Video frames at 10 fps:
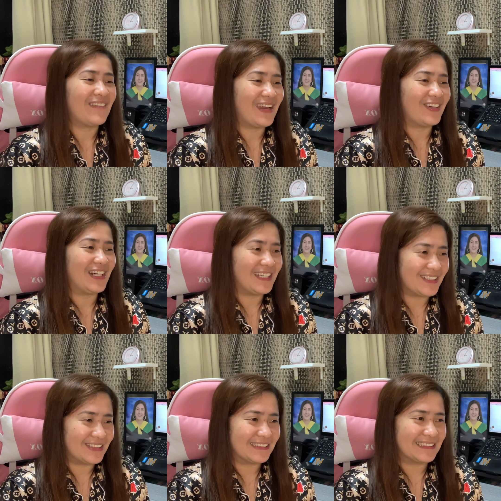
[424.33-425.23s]
Pero
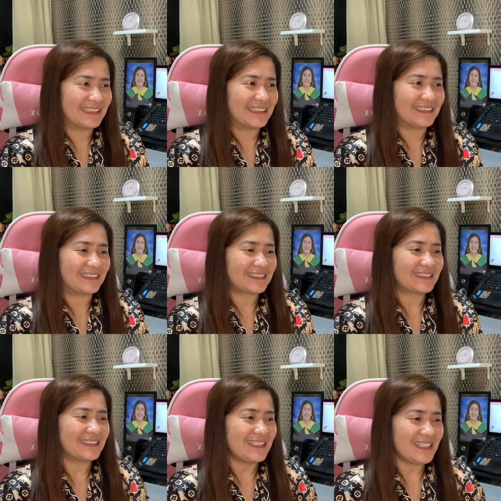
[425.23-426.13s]
ngayon,
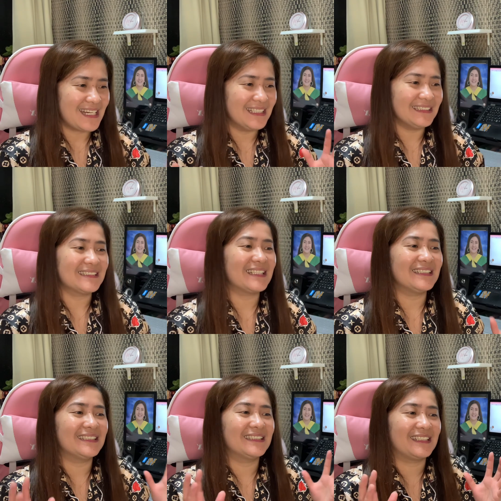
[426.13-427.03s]
I
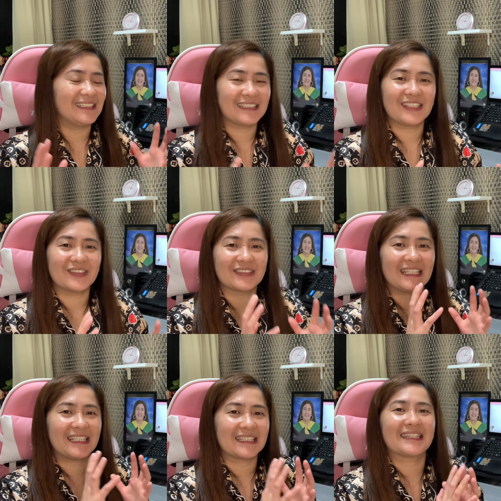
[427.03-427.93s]
decided na yun na yung
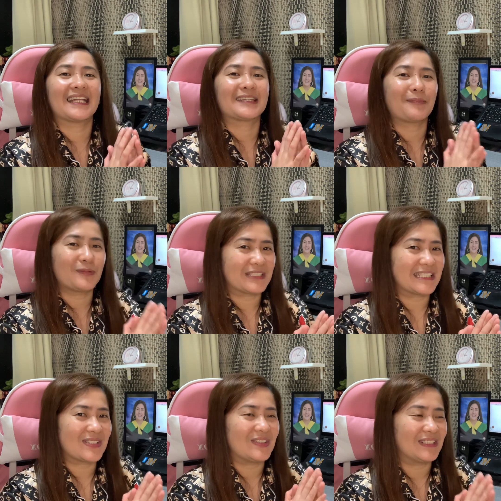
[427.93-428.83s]

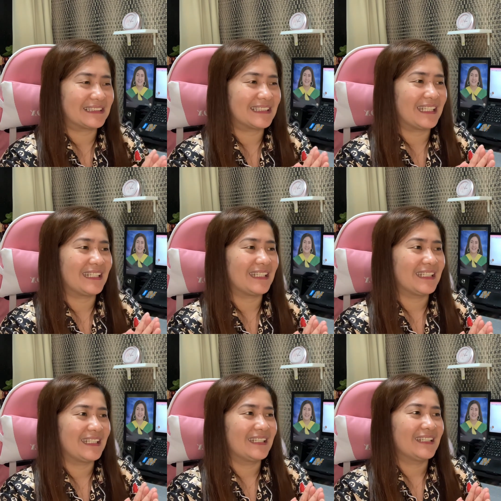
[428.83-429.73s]
itatapusin ko kasi
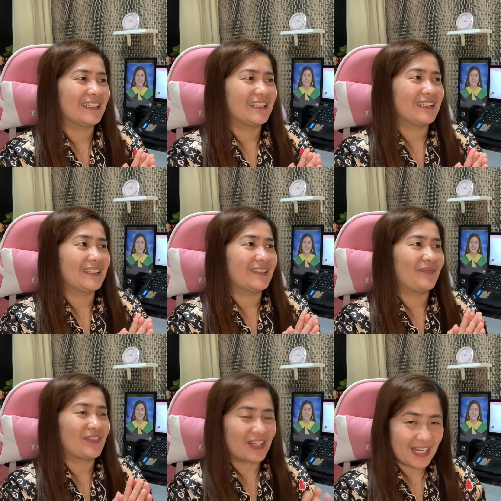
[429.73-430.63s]

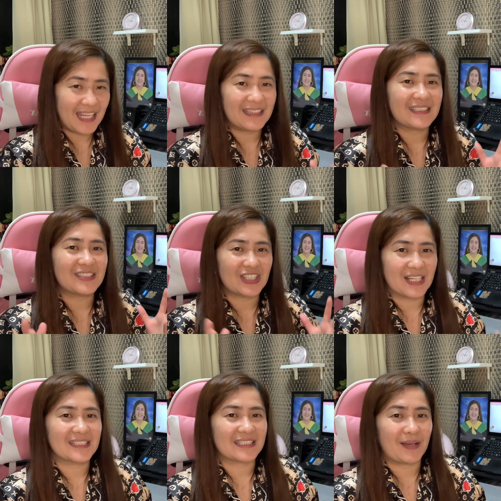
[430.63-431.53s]
related
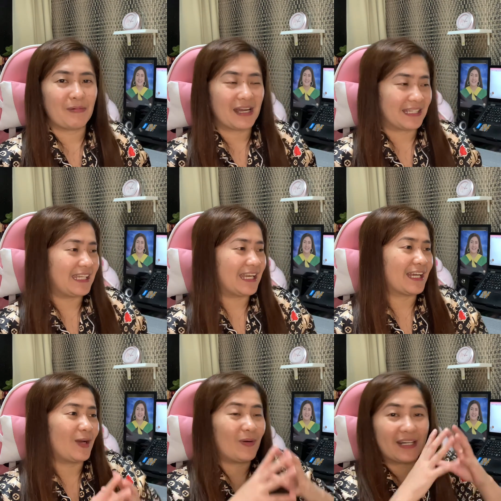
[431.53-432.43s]
siya sa mga
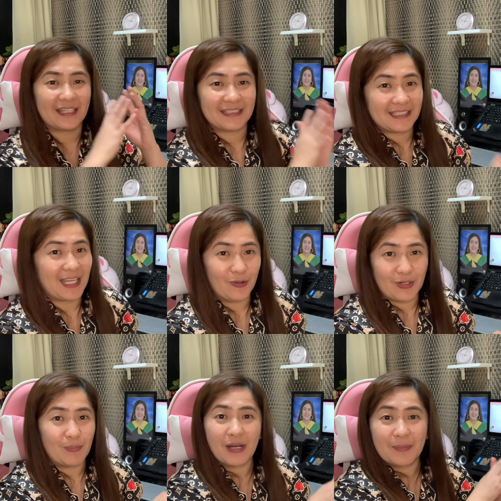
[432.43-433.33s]
ginagawa natin ngayon
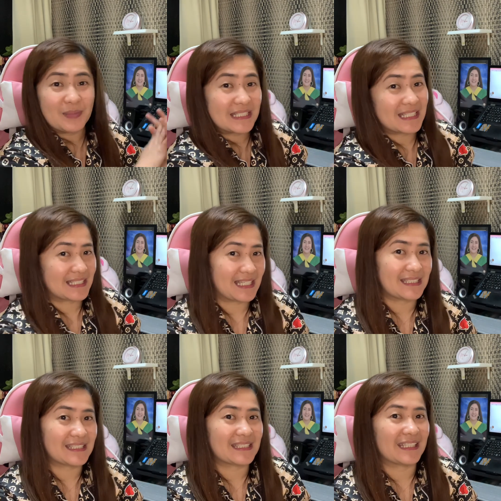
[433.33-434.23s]
ng mga
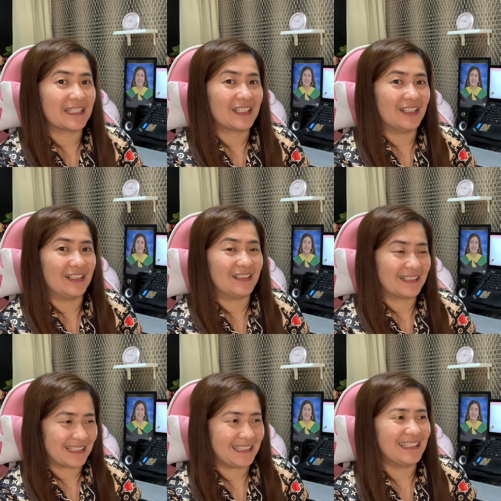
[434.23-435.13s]
businesses.
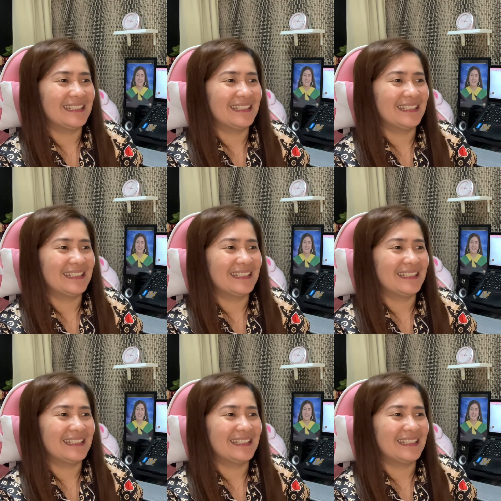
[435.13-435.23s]
Okay.